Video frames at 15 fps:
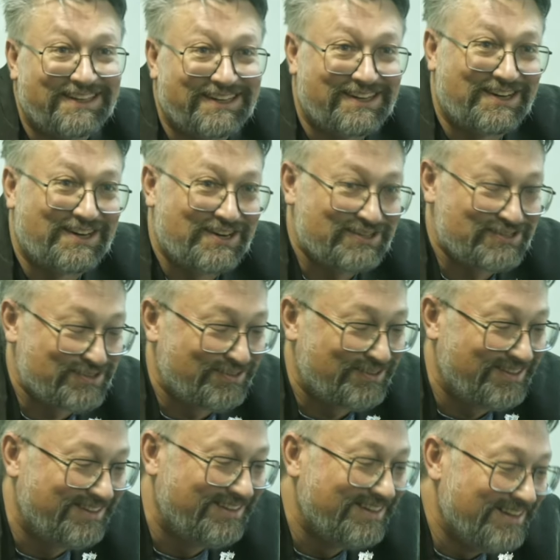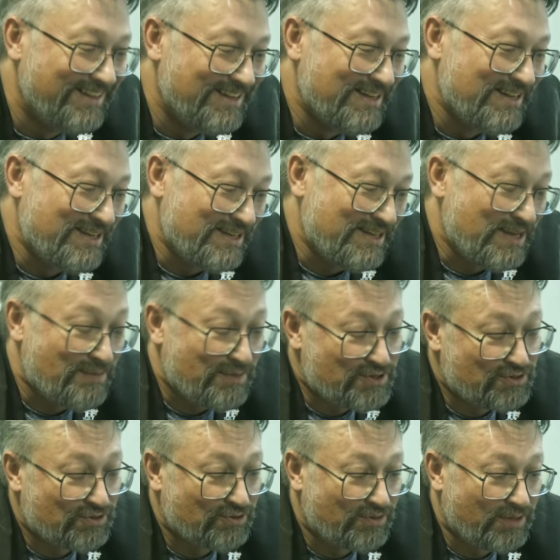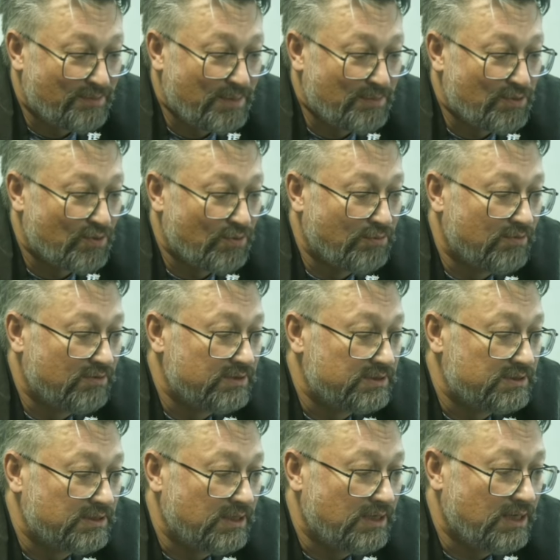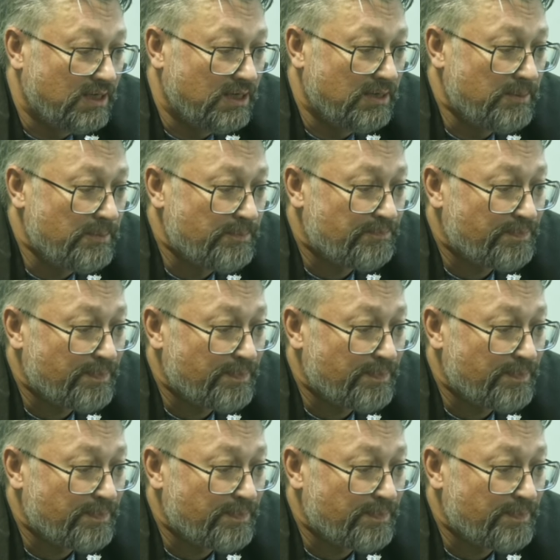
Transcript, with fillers: хорошо. И я пошел туда попробовать, а